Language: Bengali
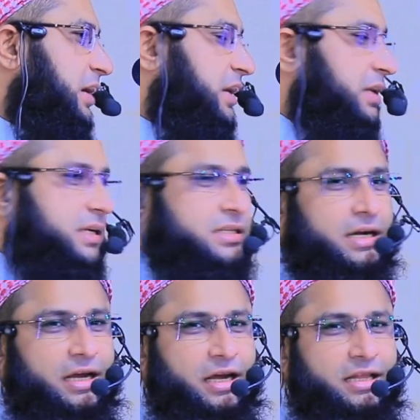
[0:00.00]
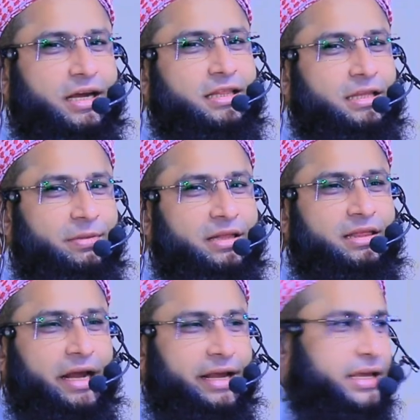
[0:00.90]
আল্লাহ যাকে হেদায়ত দিবেন
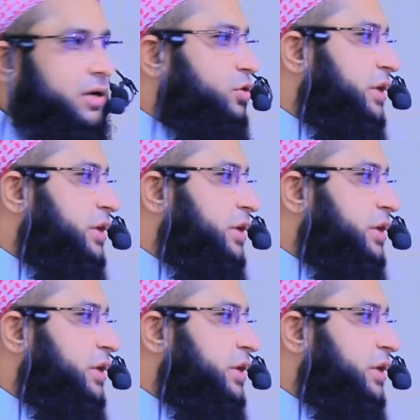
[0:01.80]
তাকে কি কেউ